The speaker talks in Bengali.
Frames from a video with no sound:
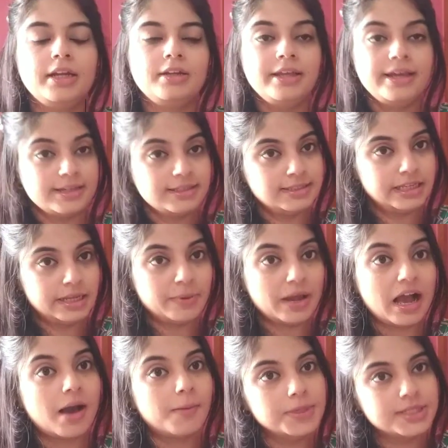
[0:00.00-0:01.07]
মানে নেক্সট স্টেপ
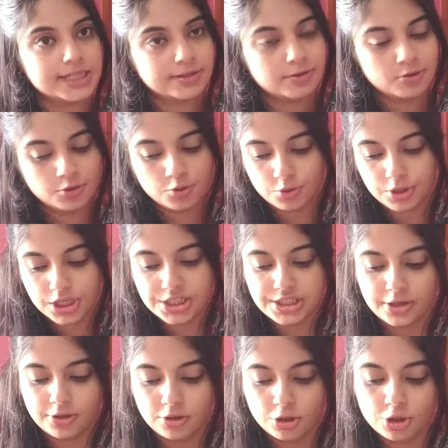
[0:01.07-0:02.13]
আমি যেগুলো করি
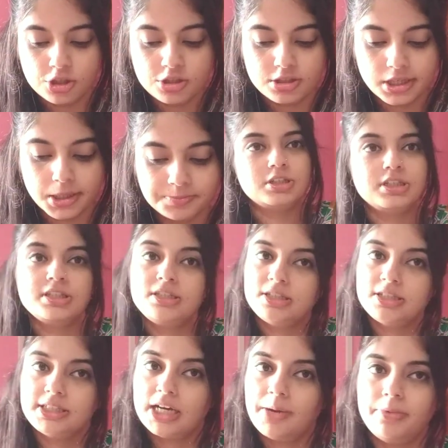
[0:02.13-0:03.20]
সেগুলো হচ্ছে
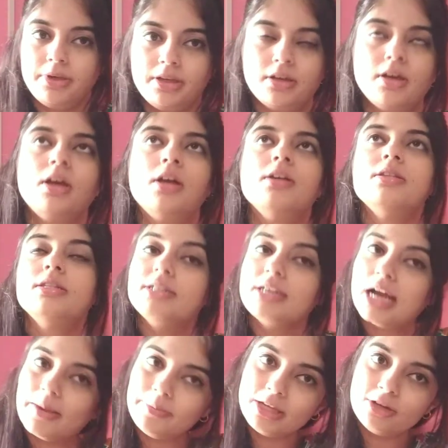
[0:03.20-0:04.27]
স্ক্রাবিং
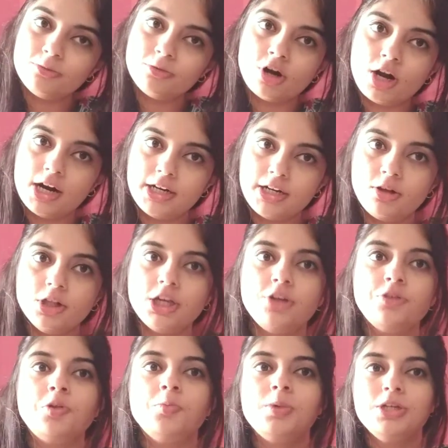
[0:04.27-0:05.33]
স্ক্রাবিং করাটাও
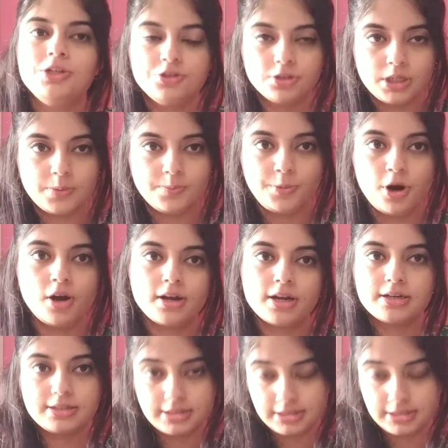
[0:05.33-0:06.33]
কিন্তু ভীষণ ইম্পর্টেন্ট